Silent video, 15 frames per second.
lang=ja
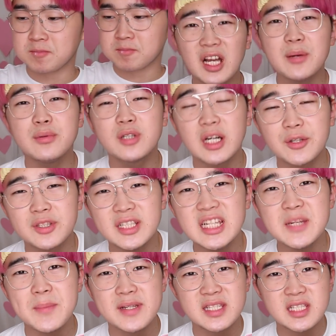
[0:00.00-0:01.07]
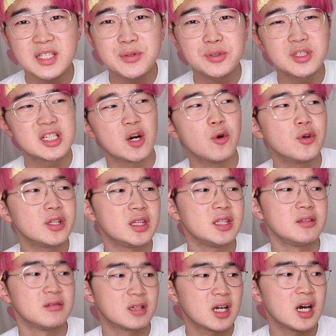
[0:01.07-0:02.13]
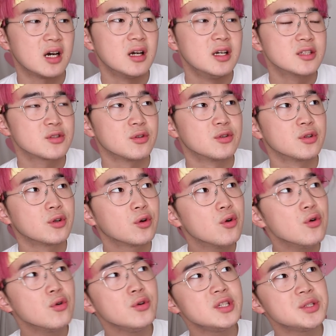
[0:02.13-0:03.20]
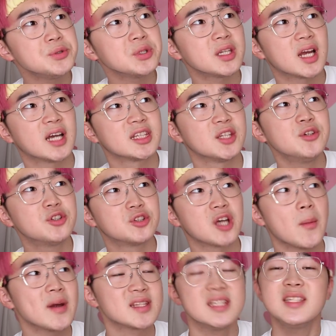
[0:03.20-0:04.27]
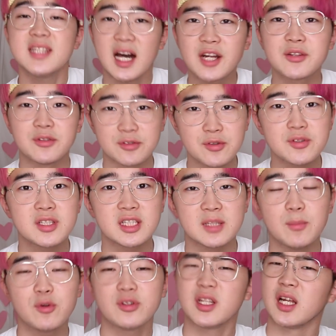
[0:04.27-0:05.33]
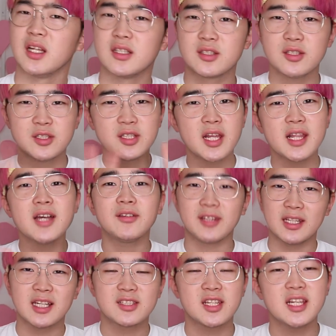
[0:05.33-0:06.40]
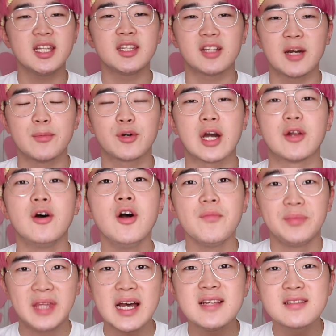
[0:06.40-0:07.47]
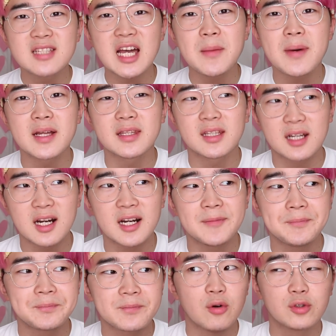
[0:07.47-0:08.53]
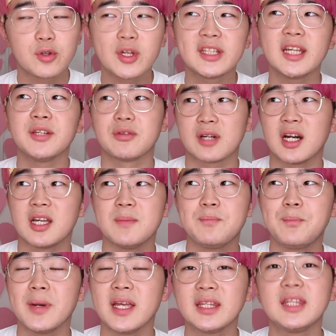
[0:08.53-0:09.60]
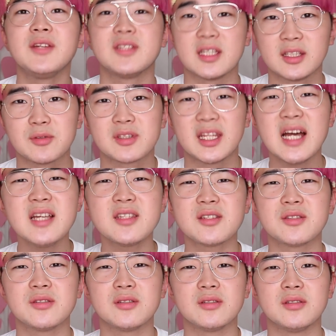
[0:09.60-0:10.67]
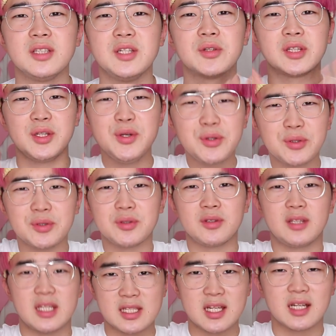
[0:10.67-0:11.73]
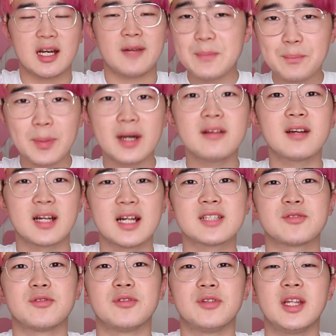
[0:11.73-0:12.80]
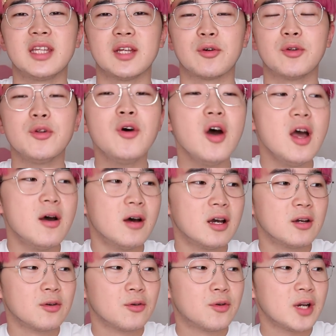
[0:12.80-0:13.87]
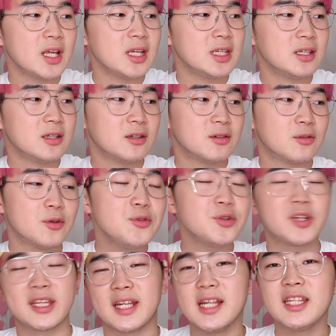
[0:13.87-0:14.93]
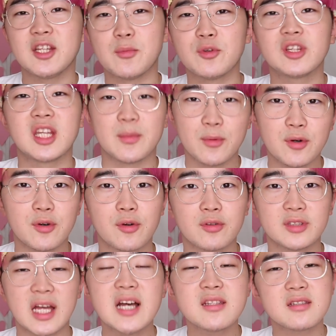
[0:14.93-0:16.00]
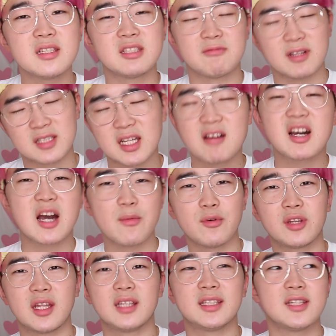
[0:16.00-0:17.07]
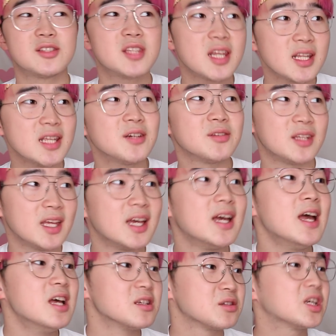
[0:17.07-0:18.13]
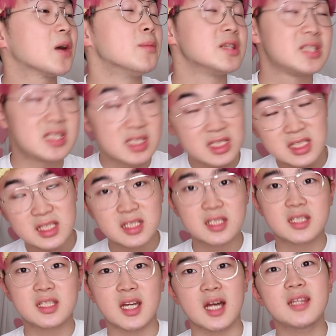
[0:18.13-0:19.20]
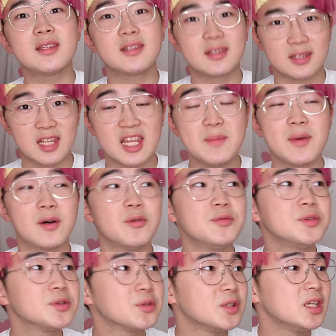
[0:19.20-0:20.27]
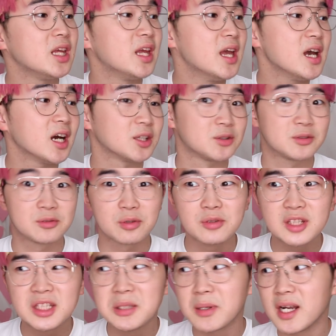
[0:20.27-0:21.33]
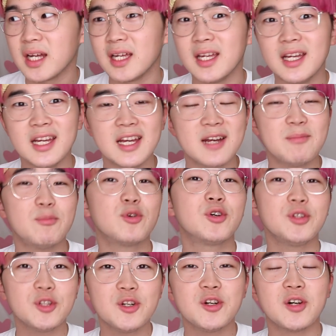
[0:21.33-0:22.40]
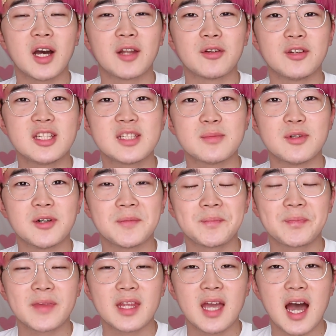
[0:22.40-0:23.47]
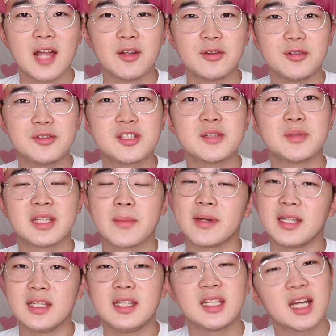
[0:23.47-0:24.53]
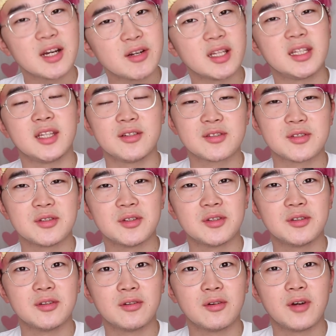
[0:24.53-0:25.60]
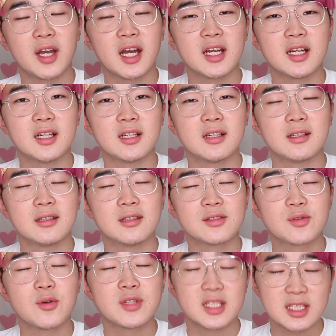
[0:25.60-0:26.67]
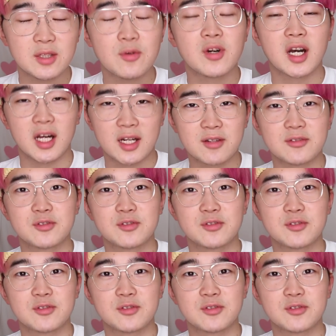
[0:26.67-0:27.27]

が僕あの家にめっちゃ服が多いっていうか、その、高1の時に買った服とかまだ全然あるの、正直。僕なんか捨てれなくて、なんか捨てれないっていうか僕あの、ダンスカバーっていうか、踊りたいとかいっぱいやってるじゃん。でもダンスによって服ってさ、いっぱいあるから、その、なんていう、この、これ、この服着ないって思っても、ダンスには使うかもってなって捨てれなくて、それがめっちゃあって、今本当に部屋がとんでもない。僕の、あの、いつも、あの、YouTube たまに2回ぐらいやってるその、お部屋掃除動画ある。